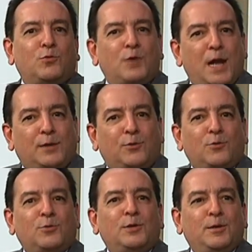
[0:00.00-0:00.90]
un
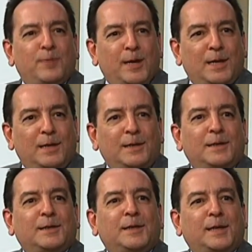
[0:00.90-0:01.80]
alto nivel
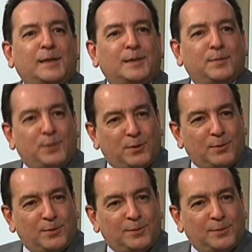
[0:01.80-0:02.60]
de recepción.